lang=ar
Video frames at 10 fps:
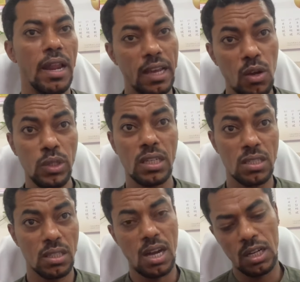لكن لو عندك
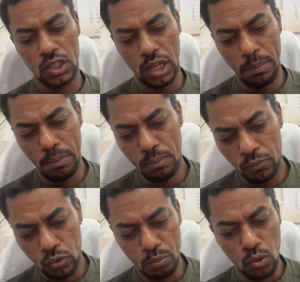استطاعه
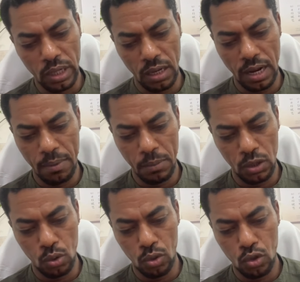شيل ممكن
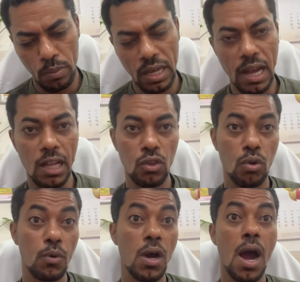من 300 لحد
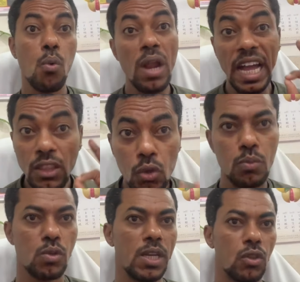400 او لحد
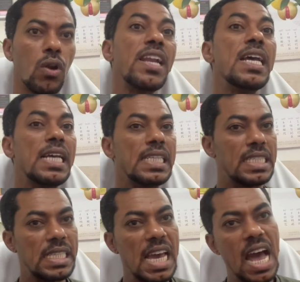500 دولار
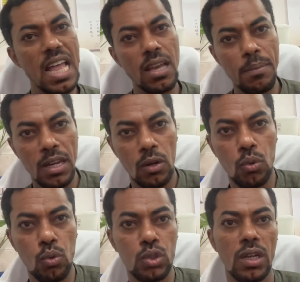زياده من
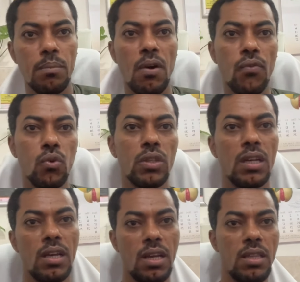القروش المفروض
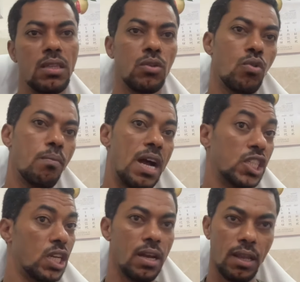انت تكون
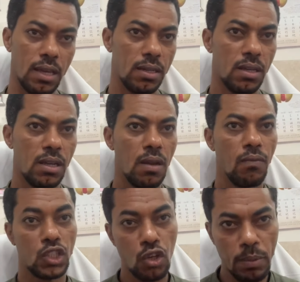معك شهريا
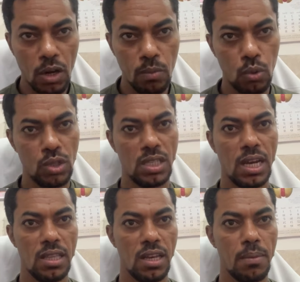فشيلوا معاكم قروش
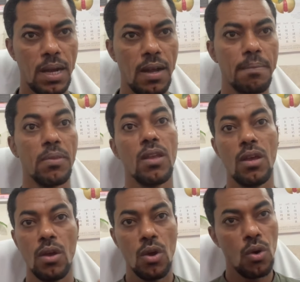زياده يا جماعه
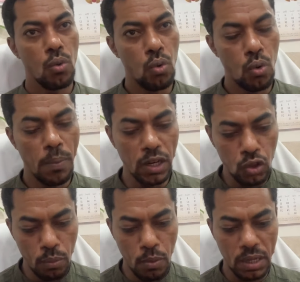
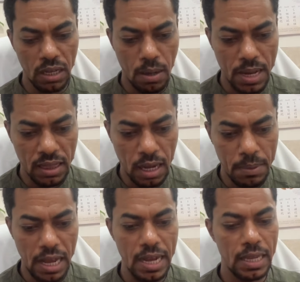وبرضه ممكن كمان
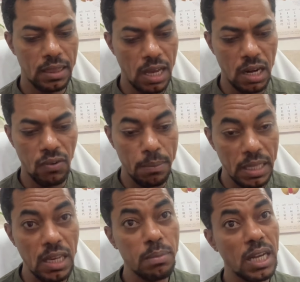تعمل حاجه تعرف
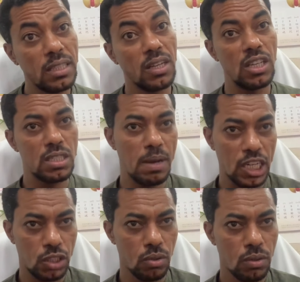المدينه بتاعتك
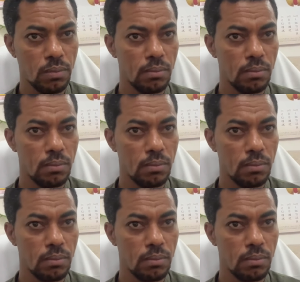اسمها شنو